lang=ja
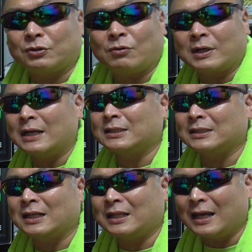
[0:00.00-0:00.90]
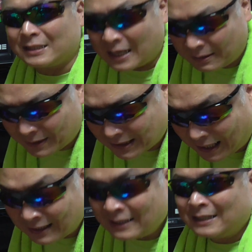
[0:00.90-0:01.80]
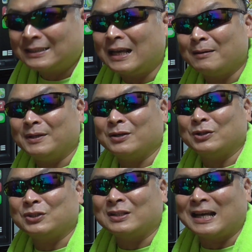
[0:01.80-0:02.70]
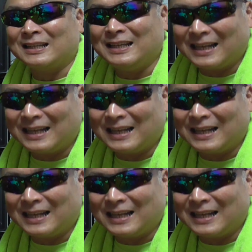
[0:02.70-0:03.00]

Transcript: 紹介させていただきました。最後までご視聴いただき